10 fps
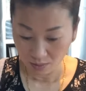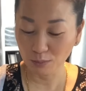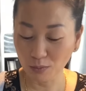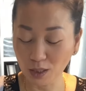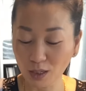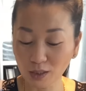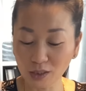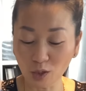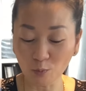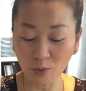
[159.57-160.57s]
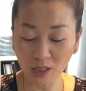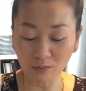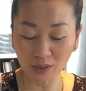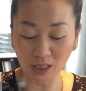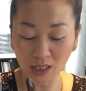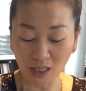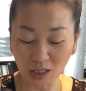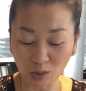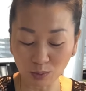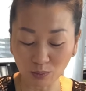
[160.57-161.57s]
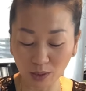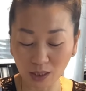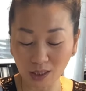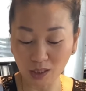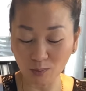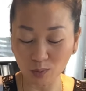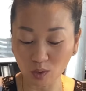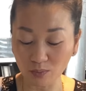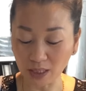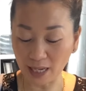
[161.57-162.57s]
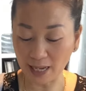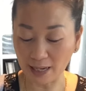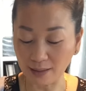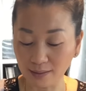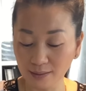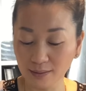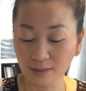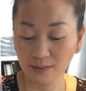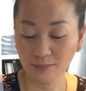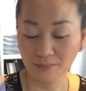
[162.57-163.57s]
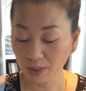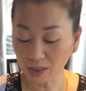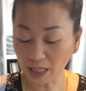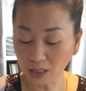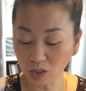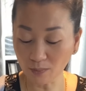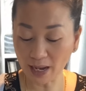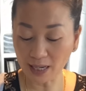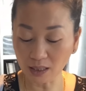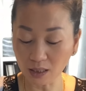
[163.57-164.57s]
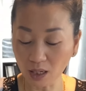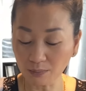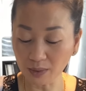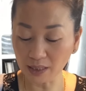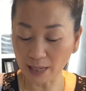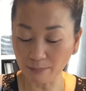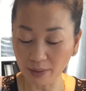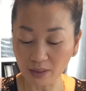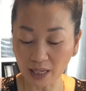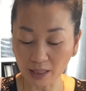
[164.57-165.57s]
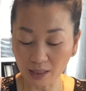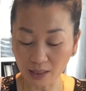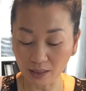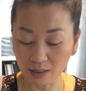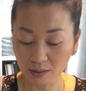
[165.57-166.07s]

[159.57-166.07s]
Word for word: bờ nhom quấn vị thi để nhom thưa nó nhom vô với tạ ăn phiệt ra nhom ăn nó ọt miên đạm bờ đại vậy